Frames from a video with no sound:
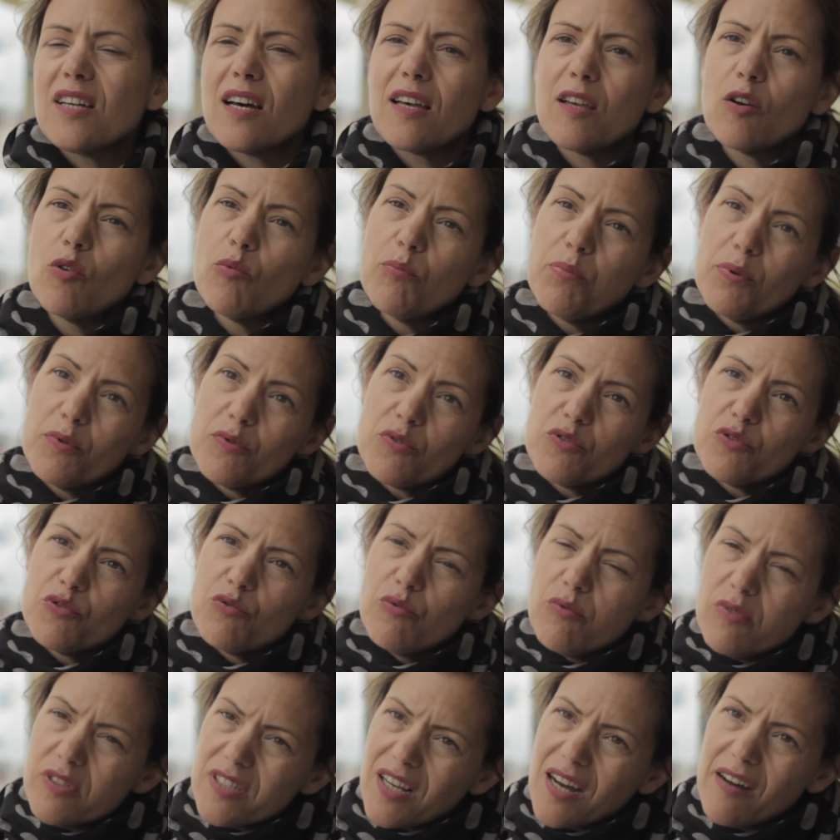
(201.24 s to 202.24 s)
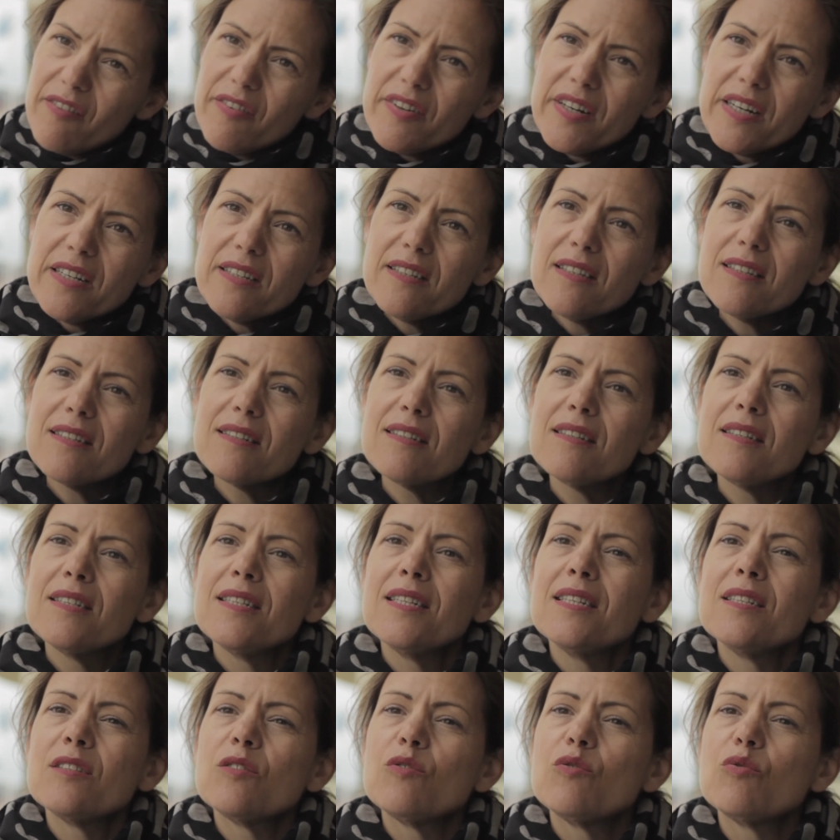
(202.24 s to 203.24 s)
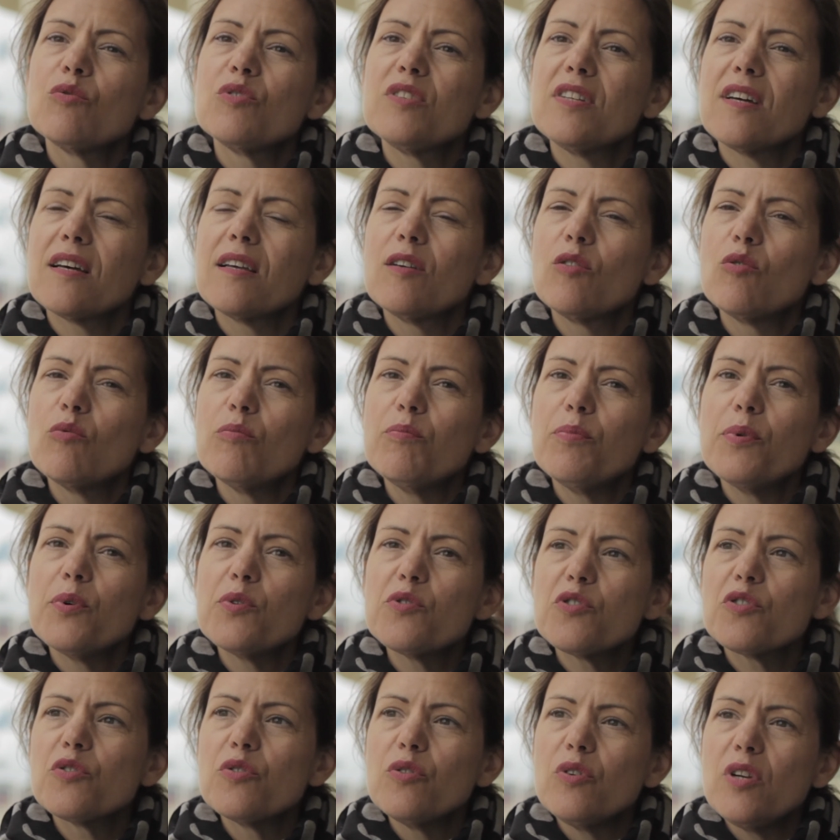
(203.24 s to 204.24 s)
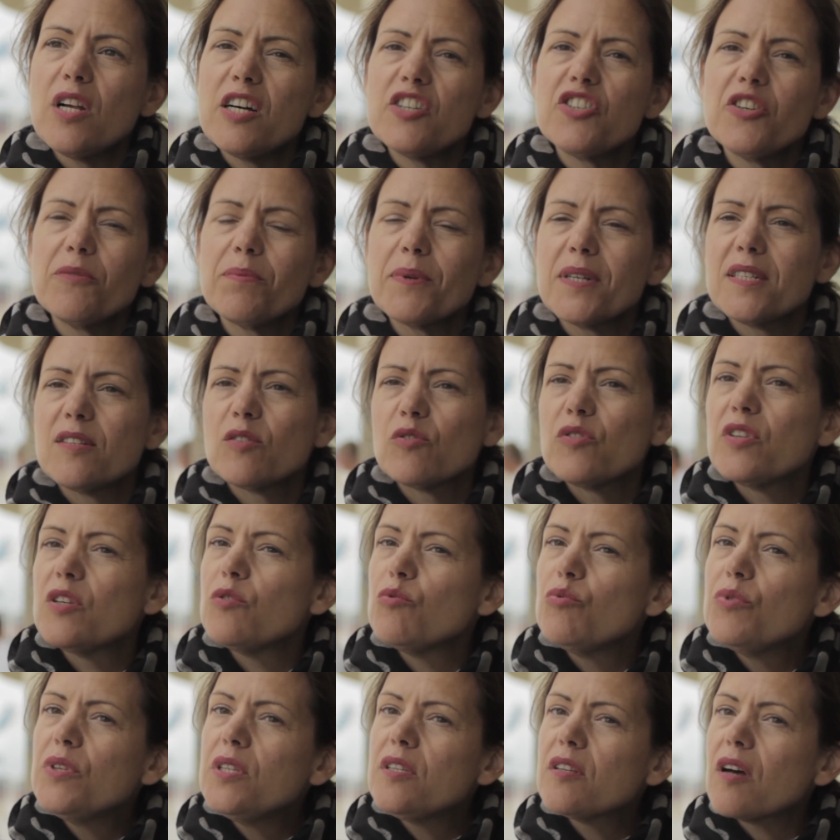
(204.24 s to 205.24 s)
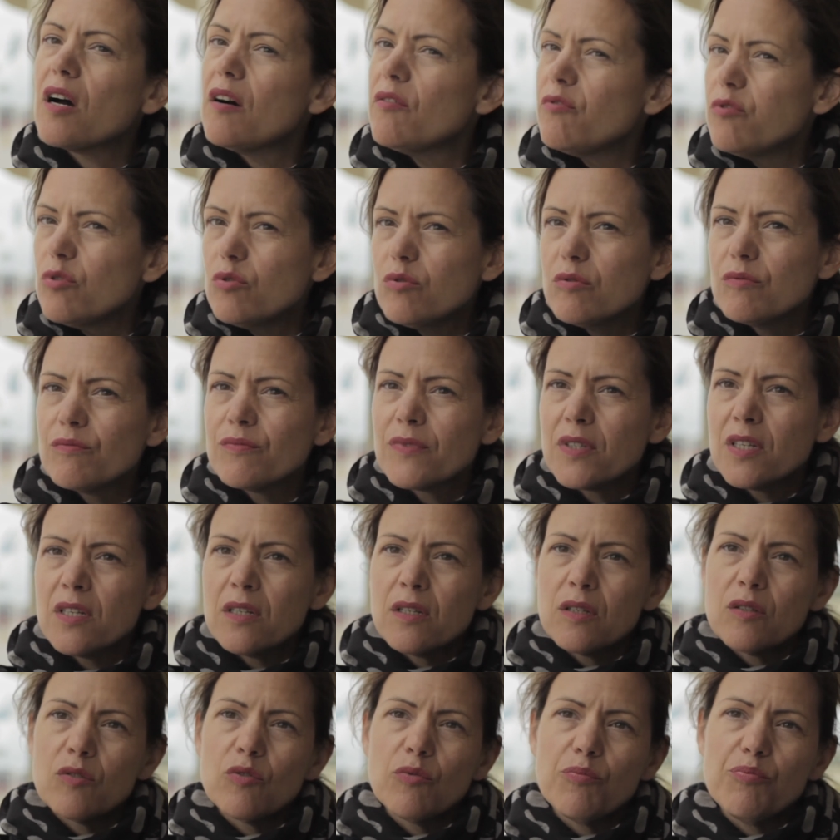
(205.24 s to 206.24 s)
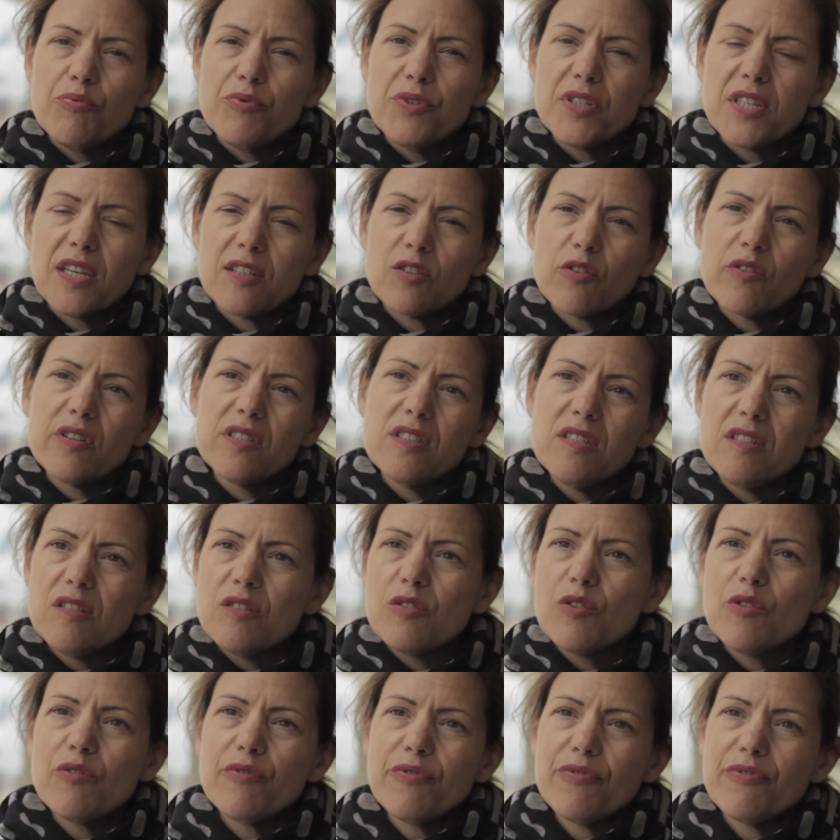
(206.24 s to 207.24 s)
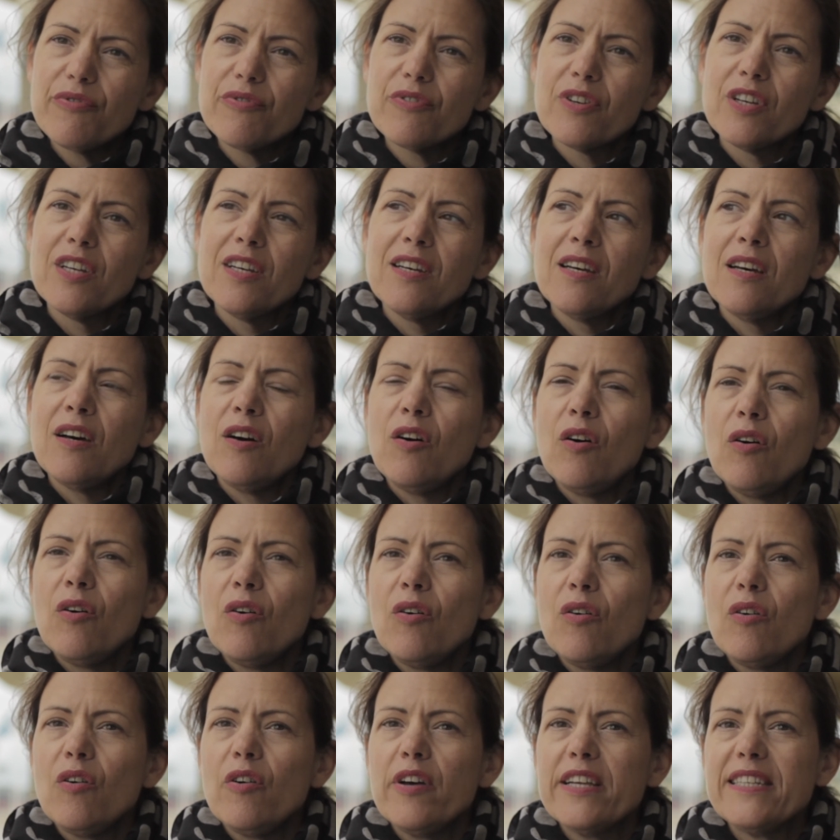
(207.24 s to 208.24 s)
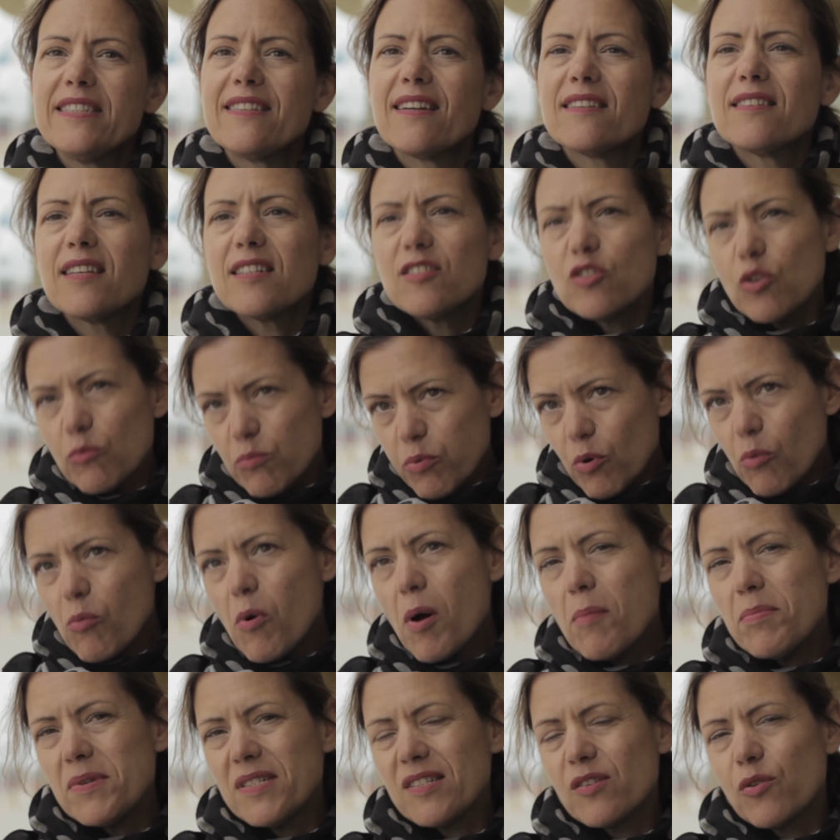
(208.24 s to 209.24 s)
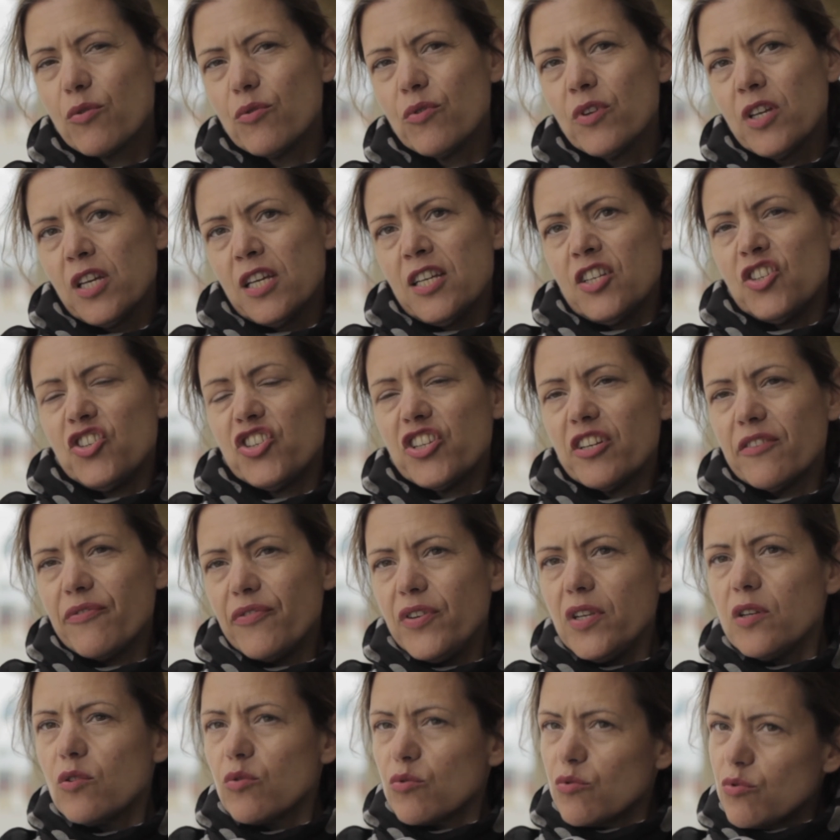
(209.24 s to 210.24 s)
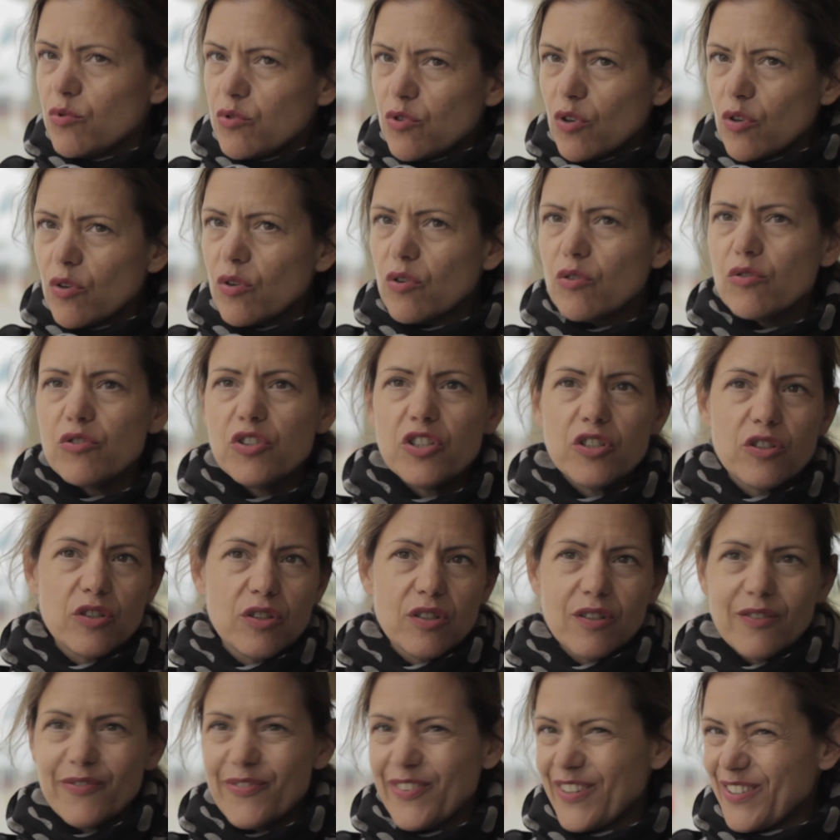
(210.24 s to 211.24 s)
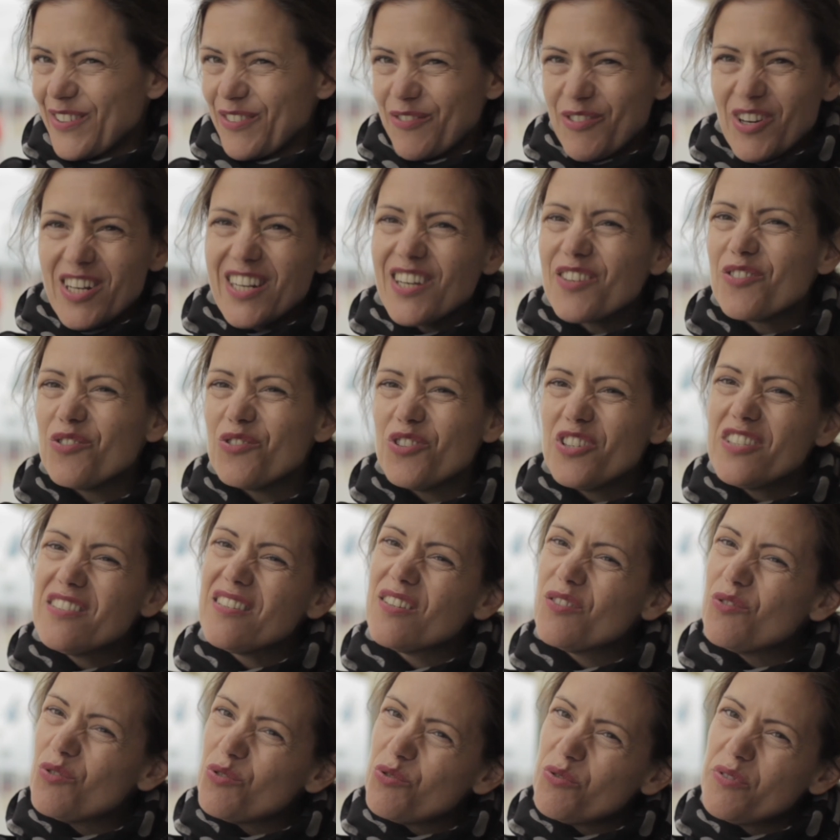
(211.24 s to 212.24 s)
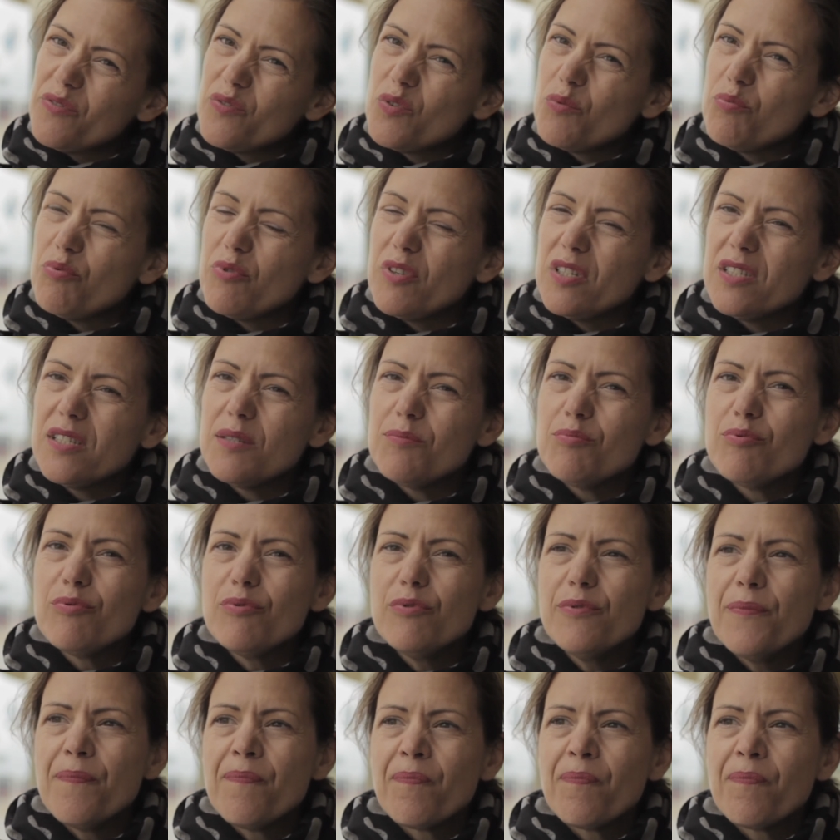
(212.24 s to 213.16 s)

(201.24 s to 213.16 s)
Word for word: récompense tout le travail, donc ça récompense, là j'ai présenté 8 travaux depuis 99, euh, et c'est intéressant pour moi parce que j'ai un fil conducteur que j'ai, enfin voilà, que j'essaie de suivre depuis le début.